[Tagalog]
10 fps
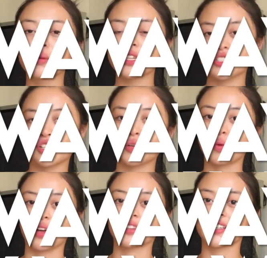always
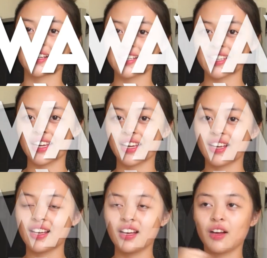drink water
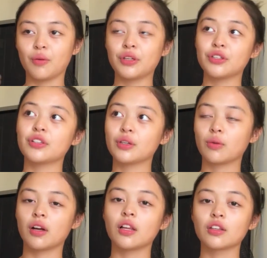kasi when you drink
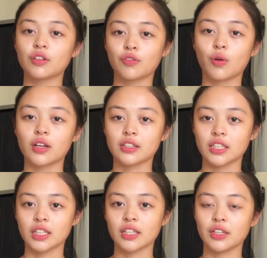a lot of
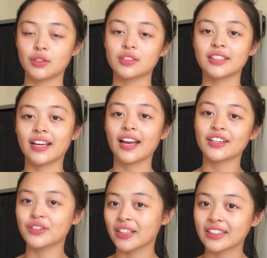water and you stay
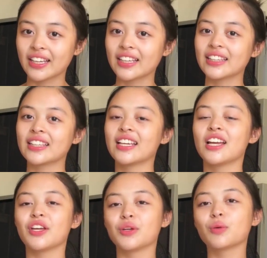hydrated,
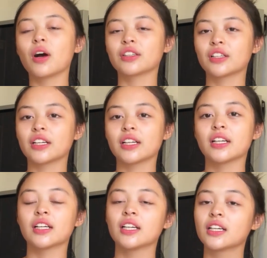yung water,
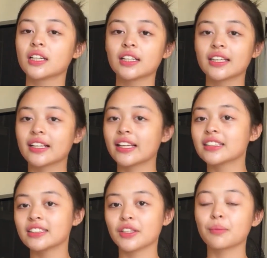
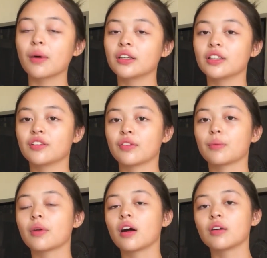ni-cleanse niya yung body
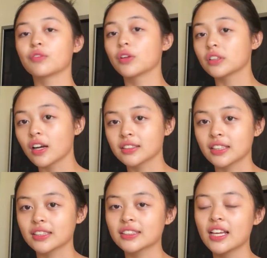from the harmful
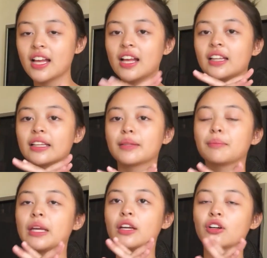toxins that
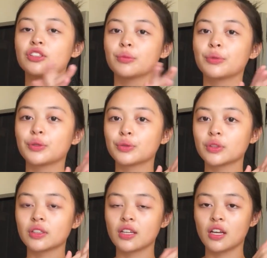may contribute
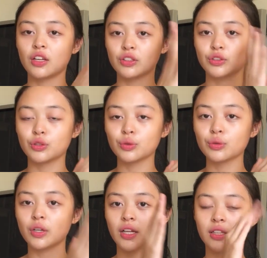
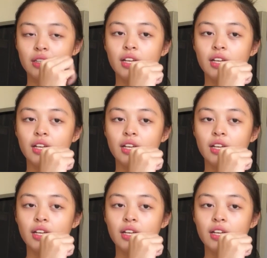to